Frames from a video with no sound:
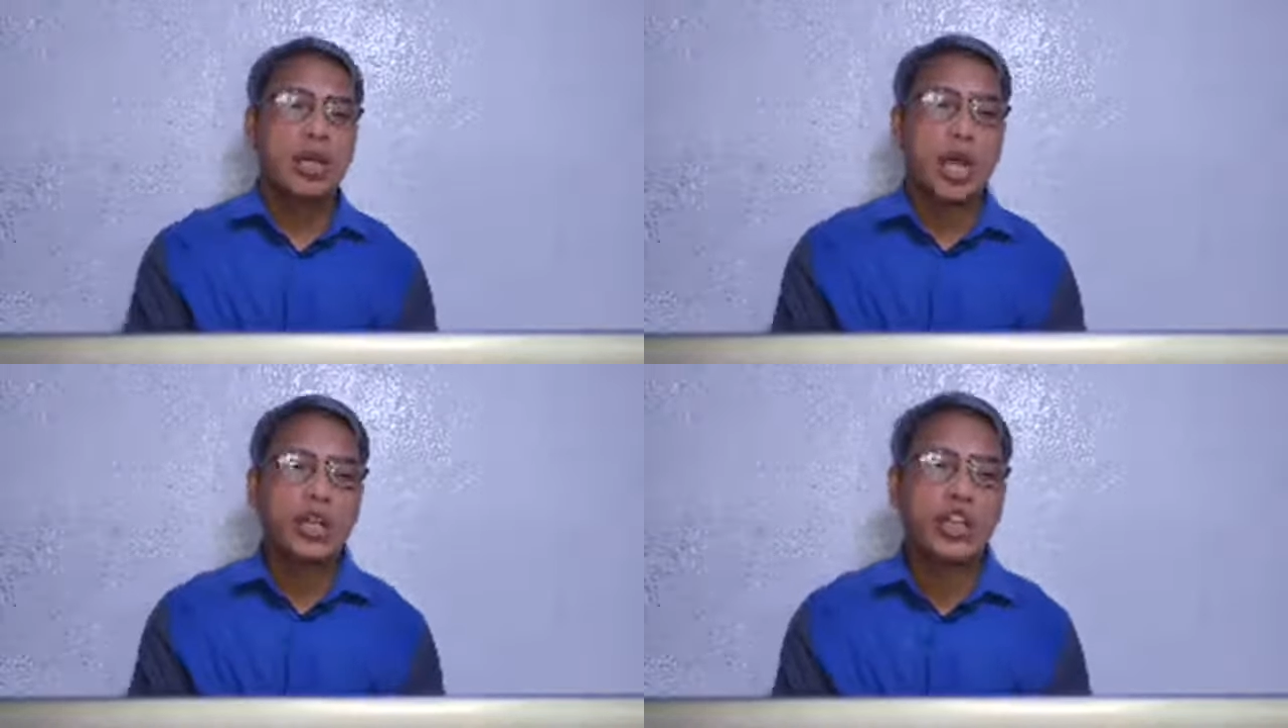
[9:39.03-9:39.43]

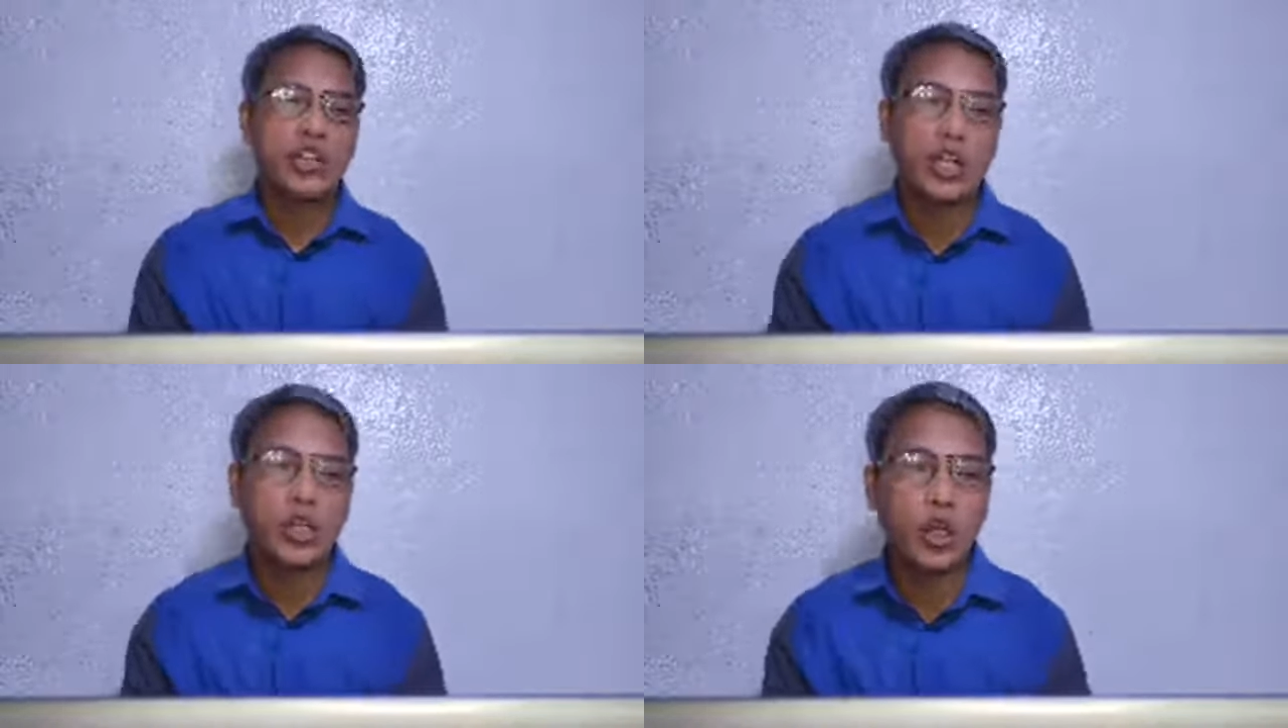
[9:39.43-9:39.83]
ang
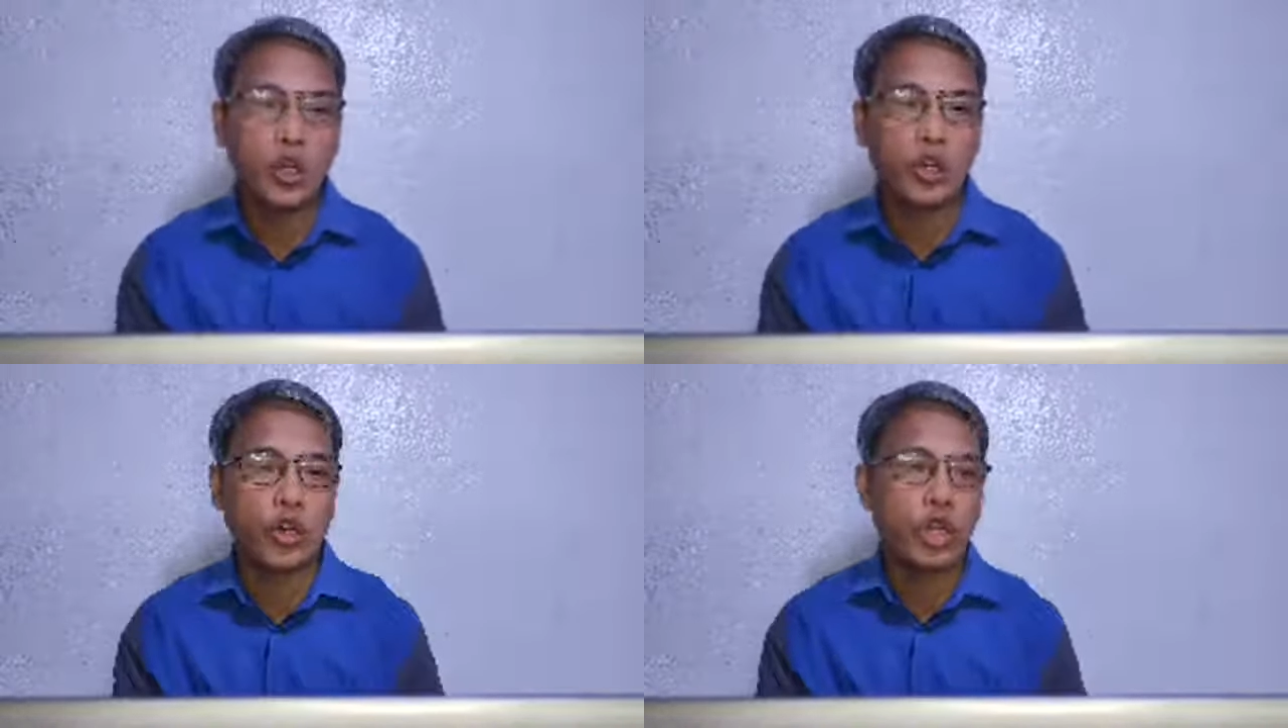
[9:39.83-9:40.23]
salitang
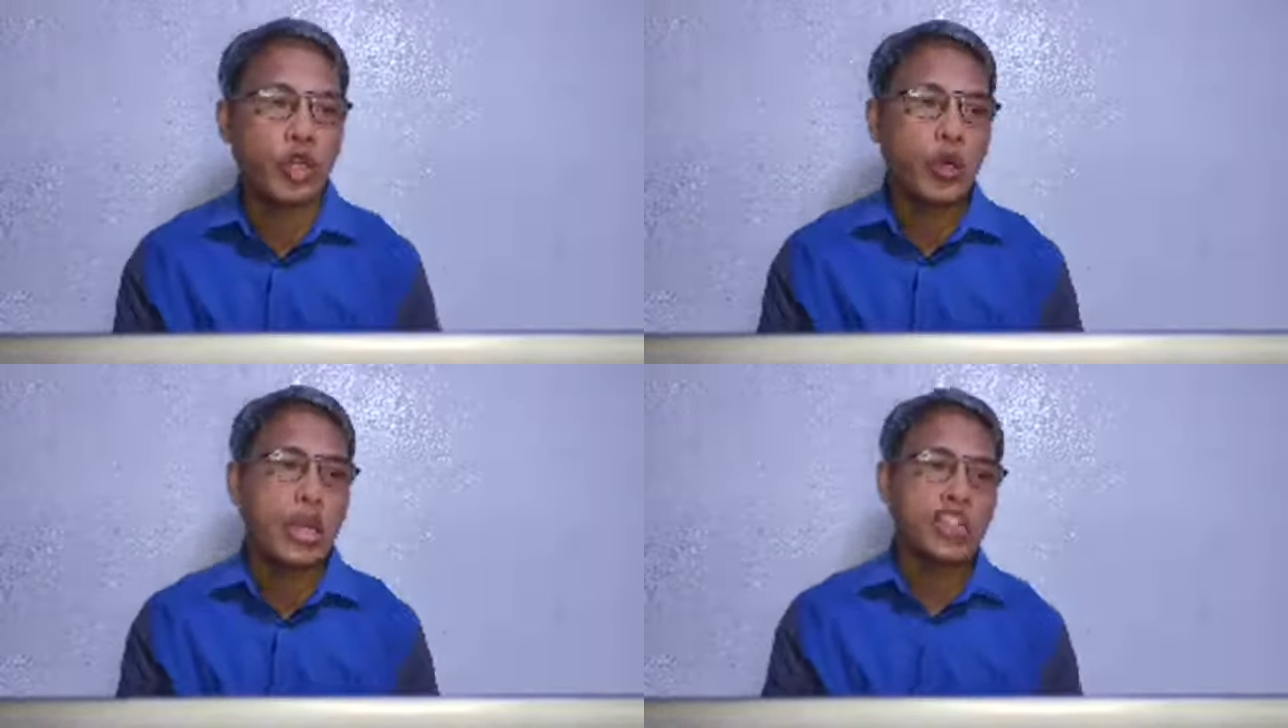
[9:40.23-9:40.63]
YOLO,
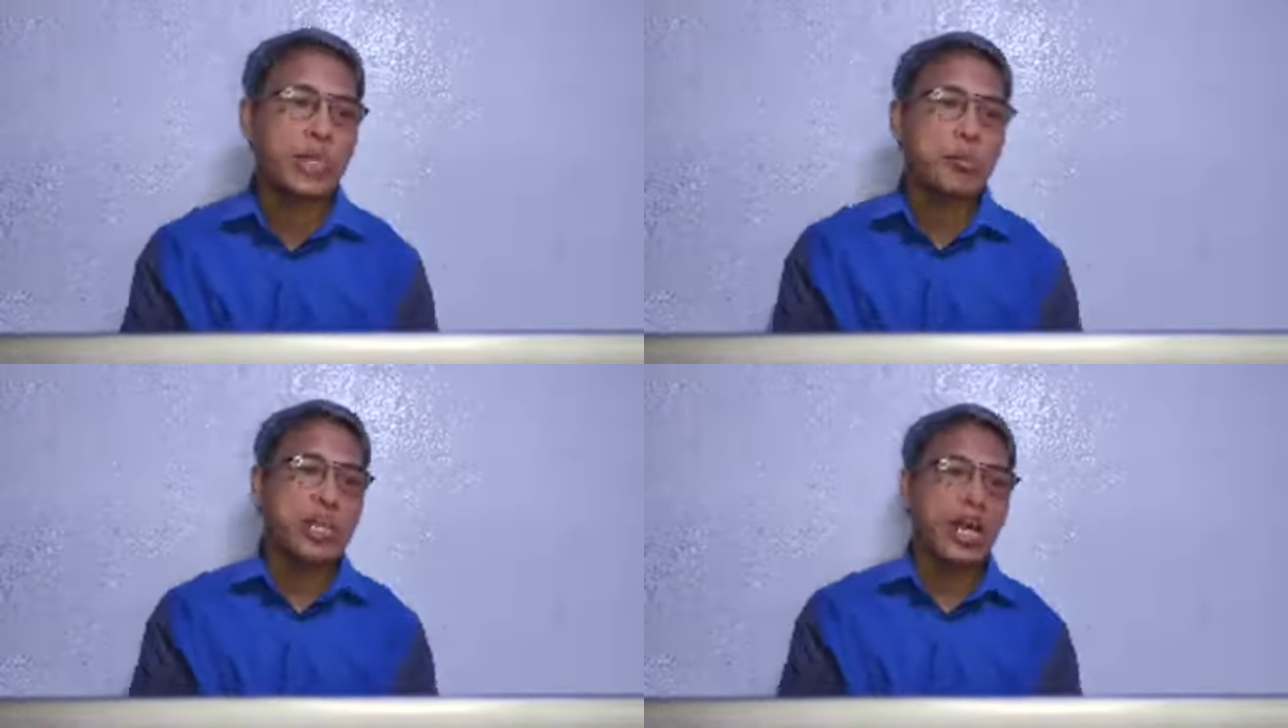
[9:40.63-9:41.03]
ito ay
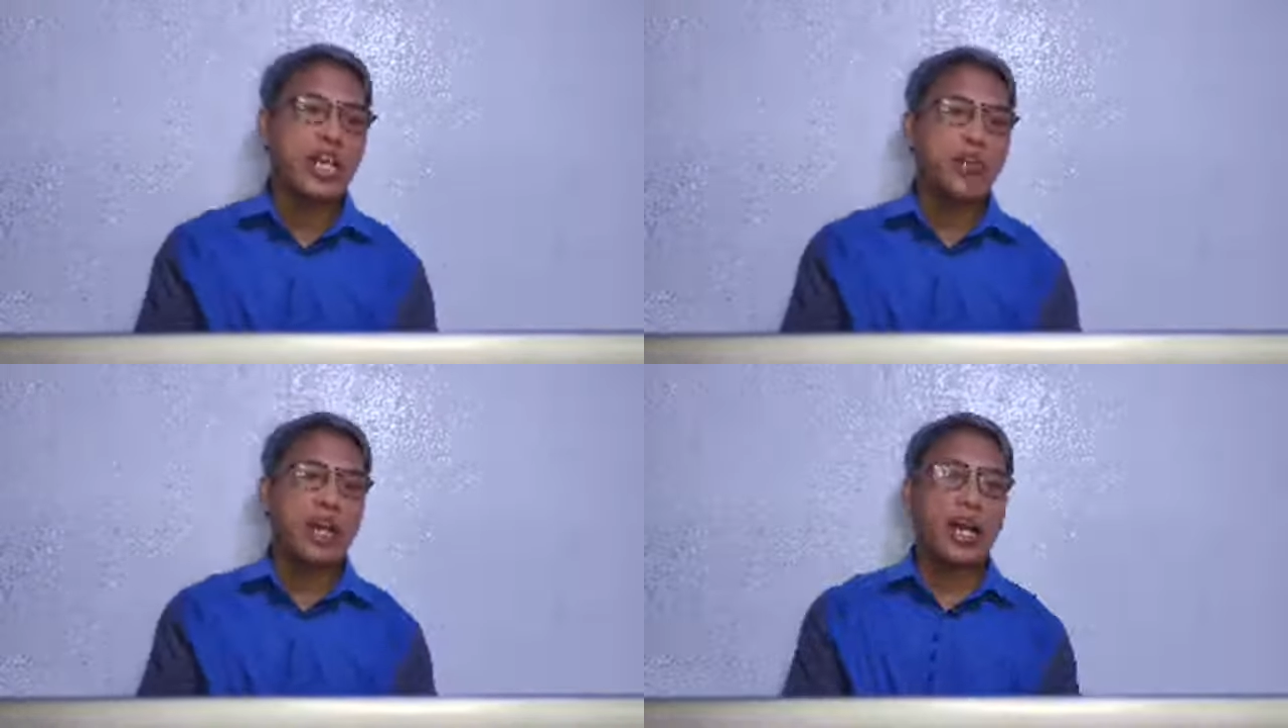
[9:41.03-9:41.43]
kasabihan ng